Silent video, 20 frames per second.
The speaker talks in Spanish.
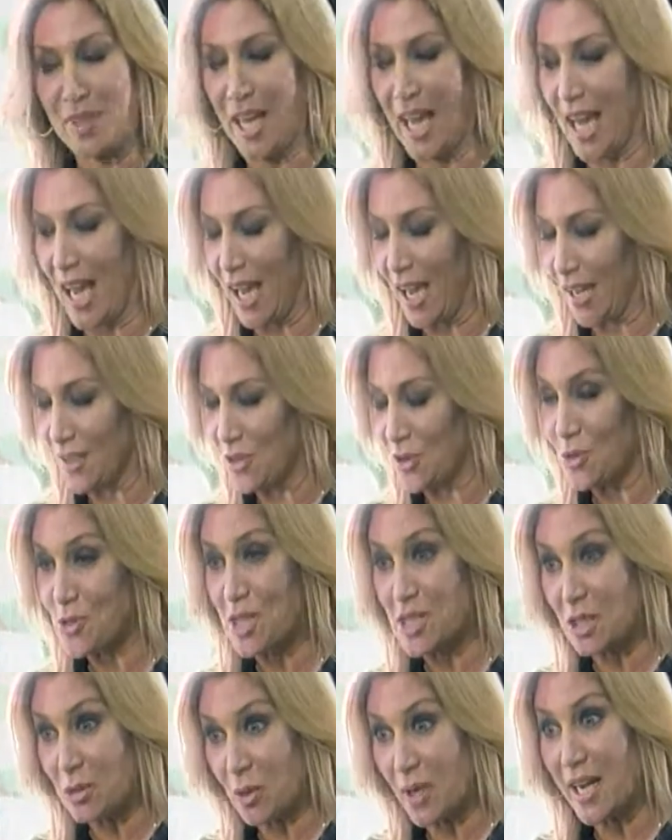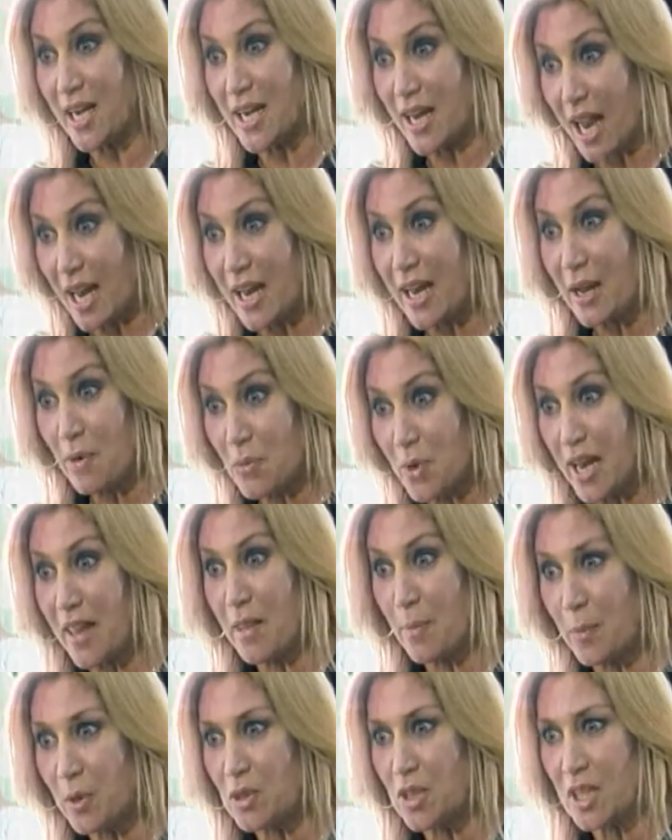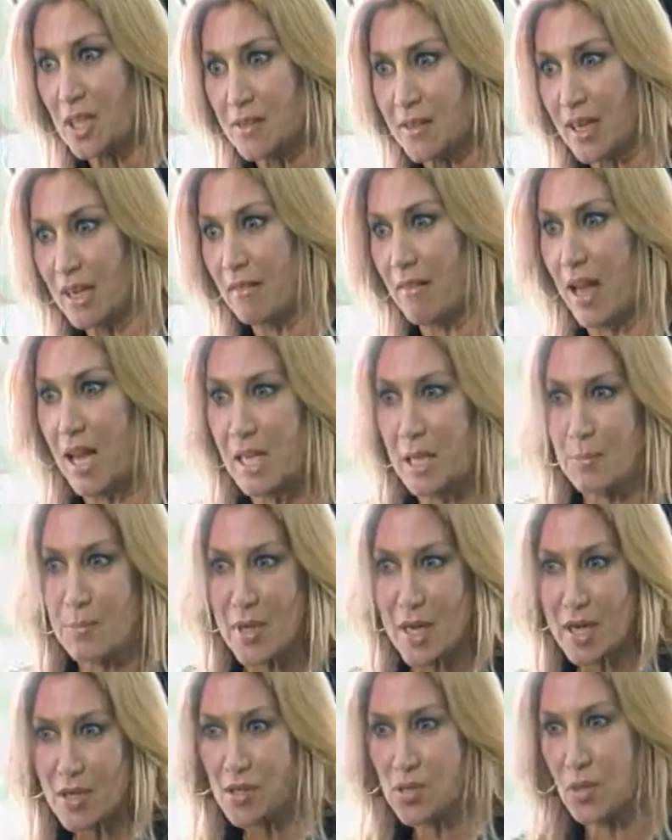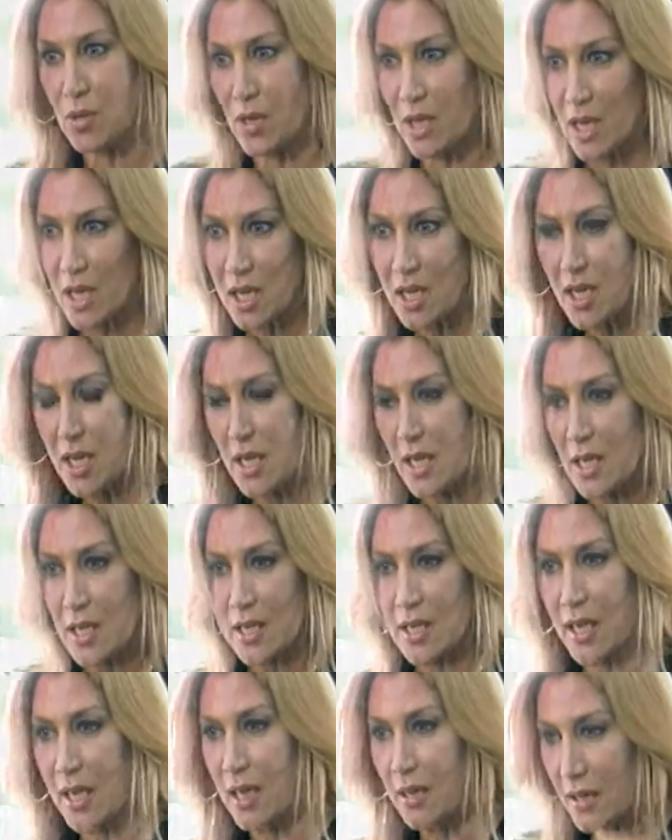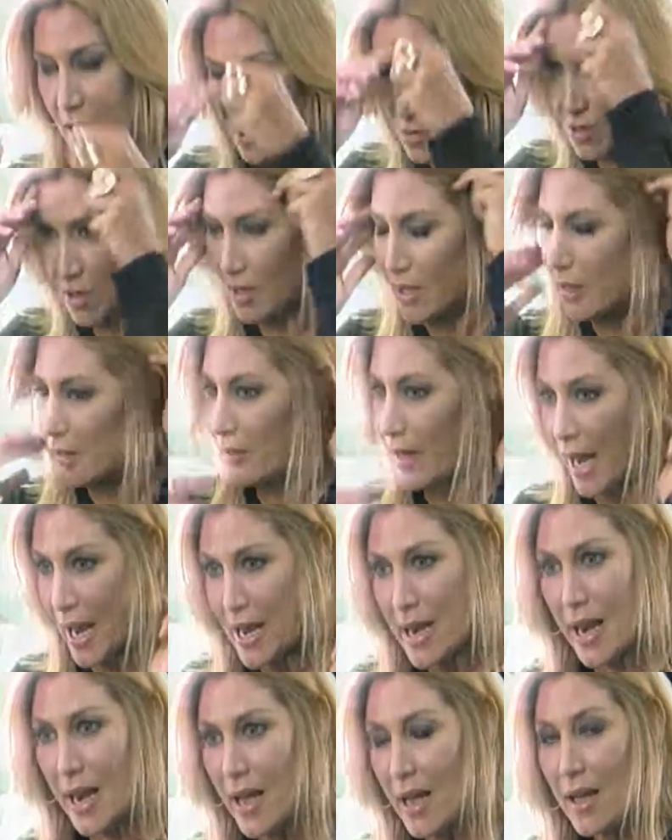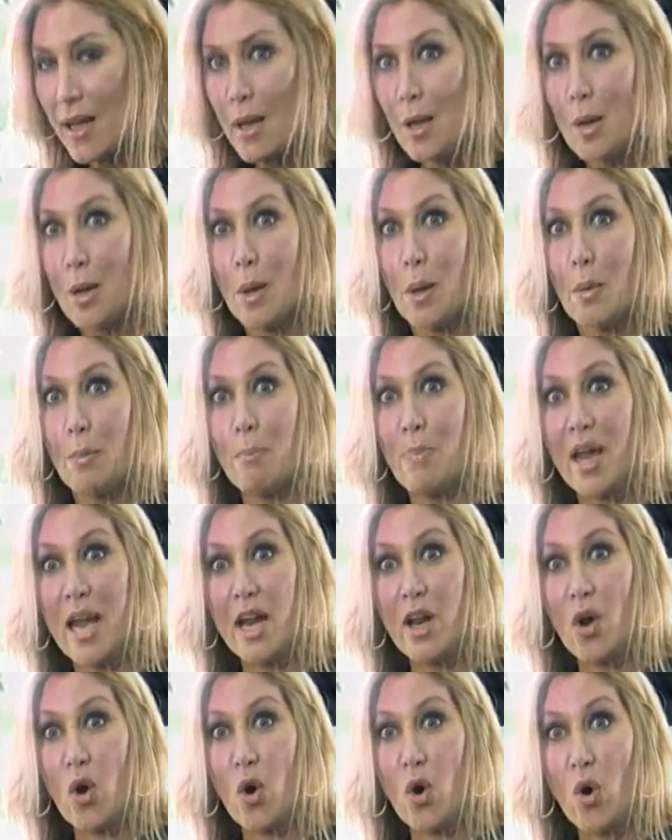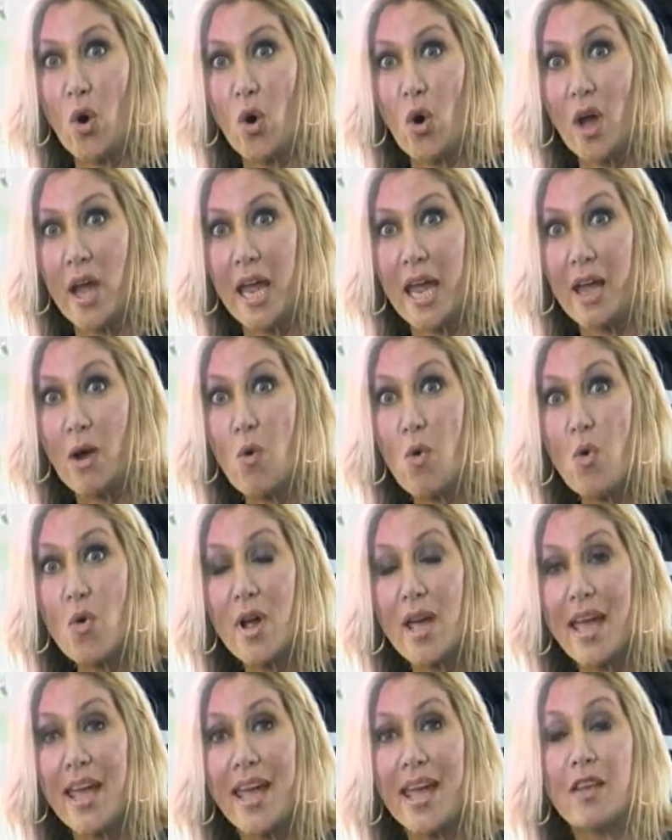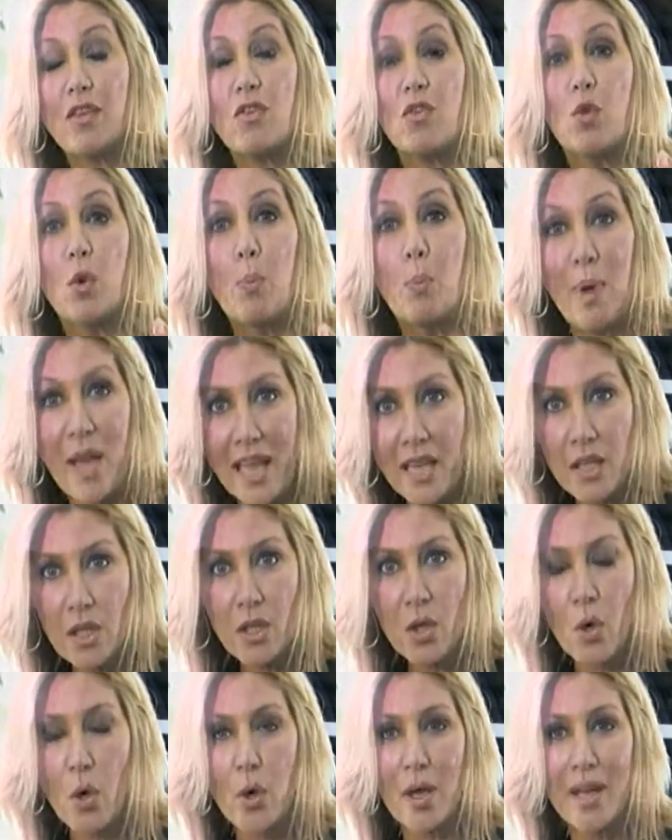eh, yo no sé si tú en general eres un gran deportista que vas al gimnasio, que, que, entrena, pero es un estupendo